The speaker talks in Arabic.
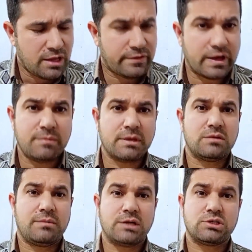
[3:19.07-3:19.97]
ضريبة
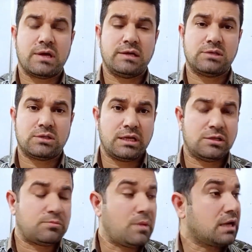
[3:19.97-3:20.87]
الباج إذا أنت
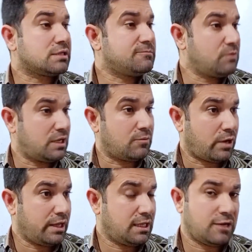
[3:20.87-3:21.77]
تريد تمارس مهنة
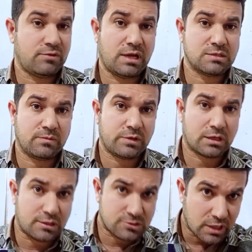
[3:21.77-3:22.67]
معينة فلازم
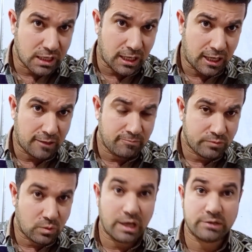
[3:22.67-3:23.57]
عندك تصريح
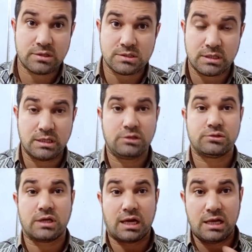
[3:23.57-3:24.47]
وهاي التصريح
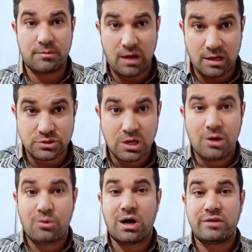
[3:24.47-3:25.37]
يعطيك عليه باج
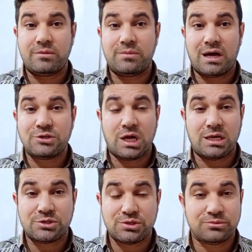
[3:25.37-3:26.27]
وهذا الباج
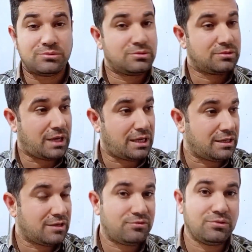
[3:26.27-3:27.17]
عليه شنو؟
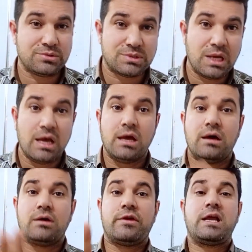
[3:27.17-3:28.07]
عليه فلوس
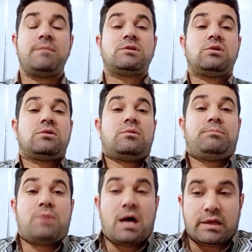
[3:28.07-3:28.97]
ضريبة
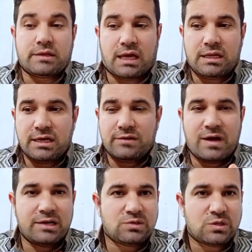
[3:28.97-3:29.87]
القبان يعني
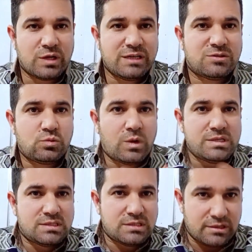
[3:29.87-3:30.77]
إذا أنت تريد
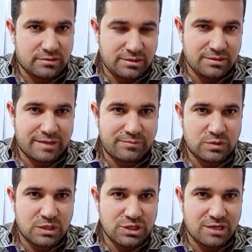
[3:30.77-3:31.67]
توزن عندك
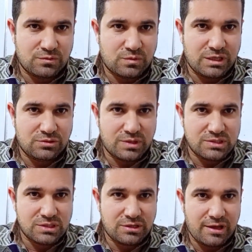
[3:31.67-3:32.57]
منتجات تريد
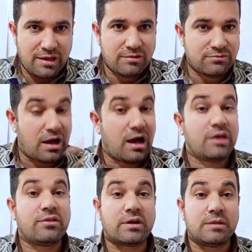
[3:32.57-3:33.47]
توزنها
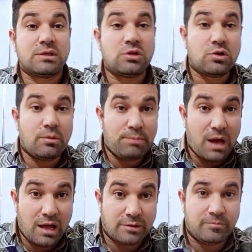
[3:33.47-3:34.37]
فهاي ضريبة
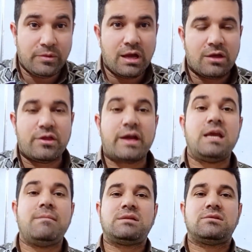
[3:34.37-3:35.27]
القبان
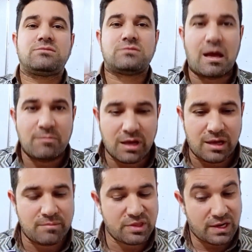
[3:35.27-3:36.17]
ضريبة
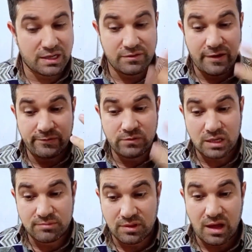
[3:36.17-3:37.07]
الطمغة مثلا إذا
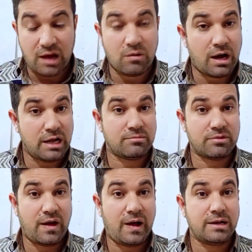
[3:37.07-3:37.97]
عندك بضاعة وهاي
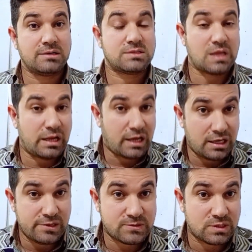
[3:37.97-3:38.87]
البضاعة
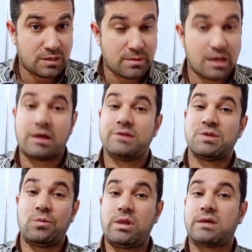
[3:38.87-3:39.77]
صالحة للاستعمال راح
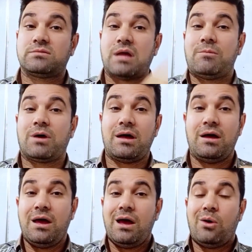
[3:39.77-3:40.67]
يسوي لك طمغة
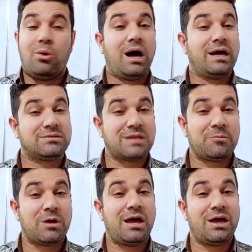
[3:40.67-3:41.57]
وهاي
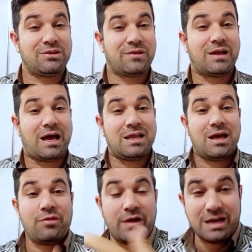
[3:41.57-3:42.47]
الطمغة أيضا
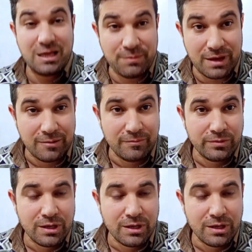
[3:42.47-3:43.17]
عليها ضريبة